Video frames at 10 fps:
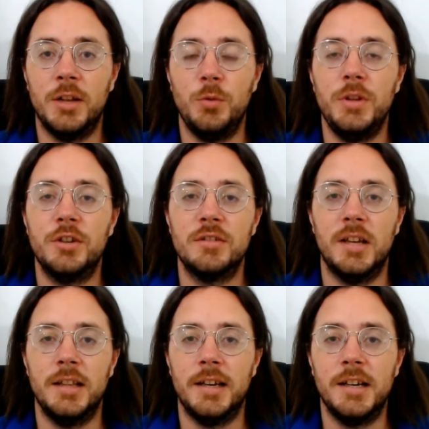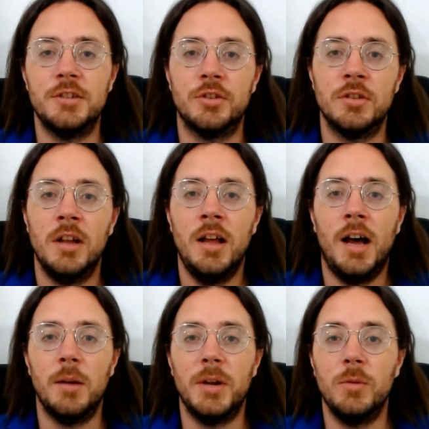gratuitos, entre ellos
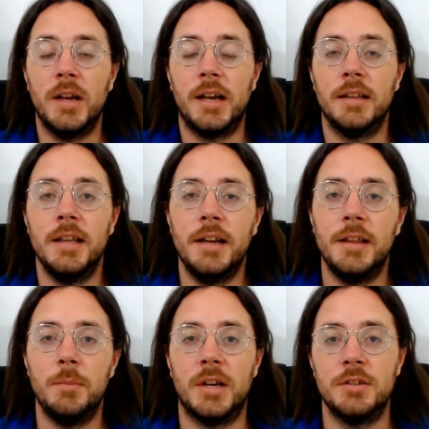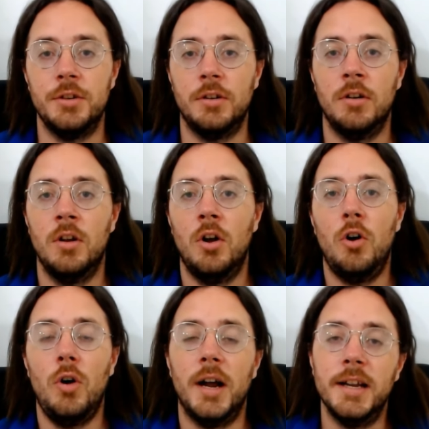armar una cartera de inversión
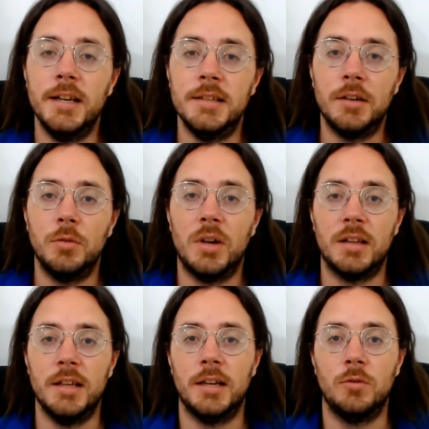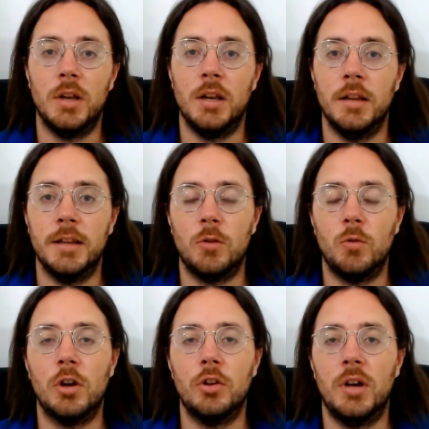o analizar tu cartera actual de
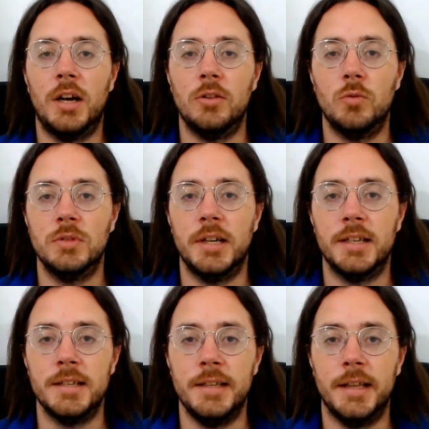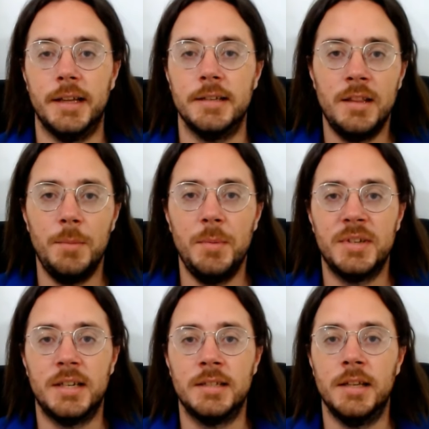acuerdo a tus necesidades. También
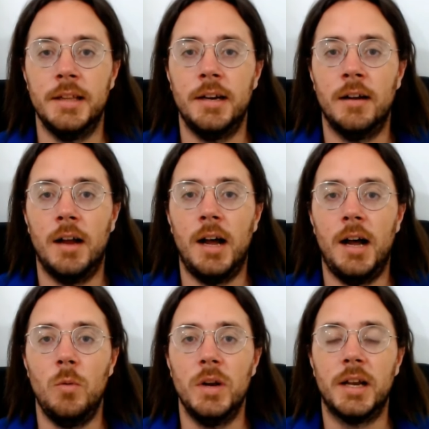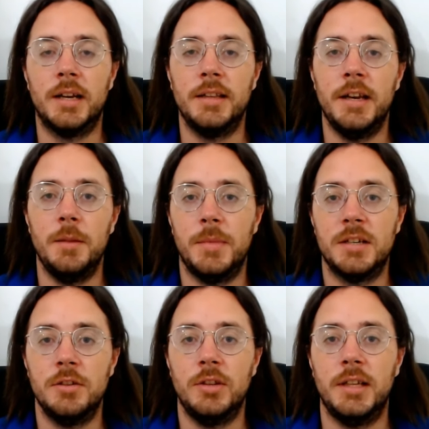vas a acceder a una cartera de
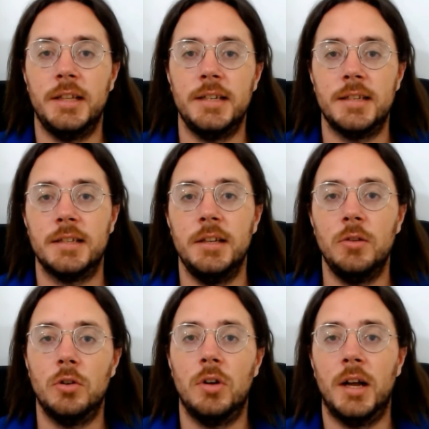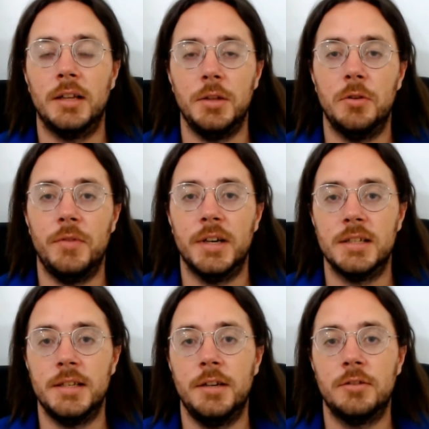inversión de 3 a 5 activos
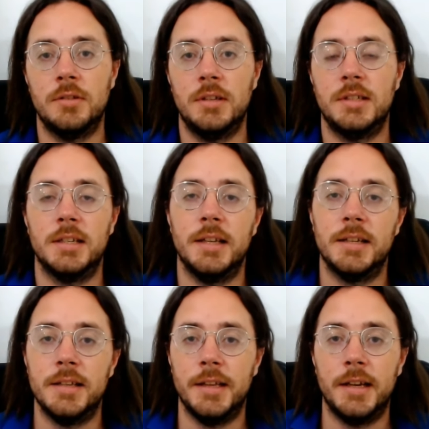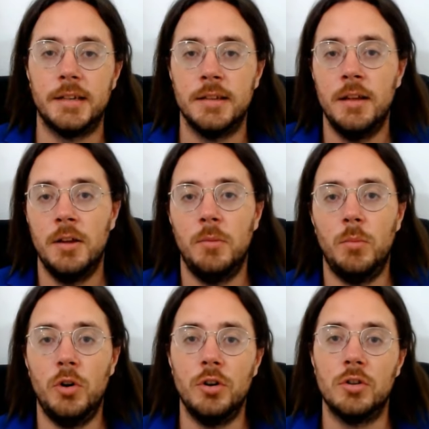financieros, ya sea CDRs, e
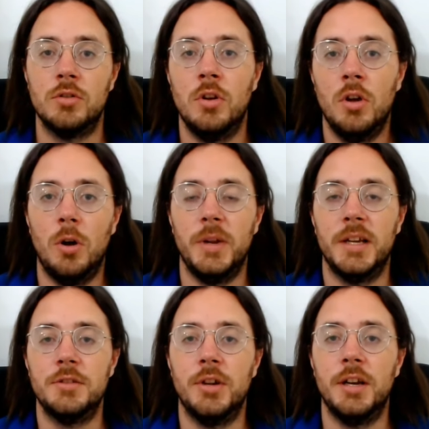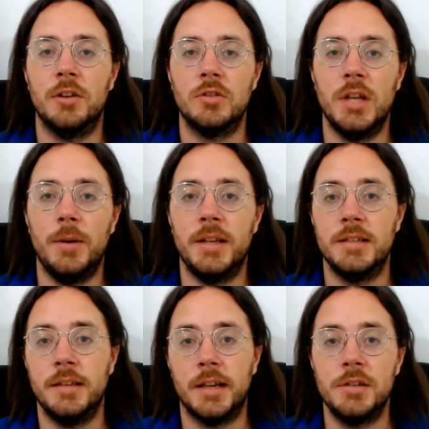bonos, obligaciones
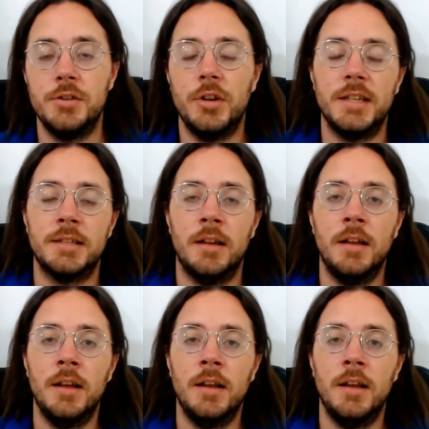negociables y acciones,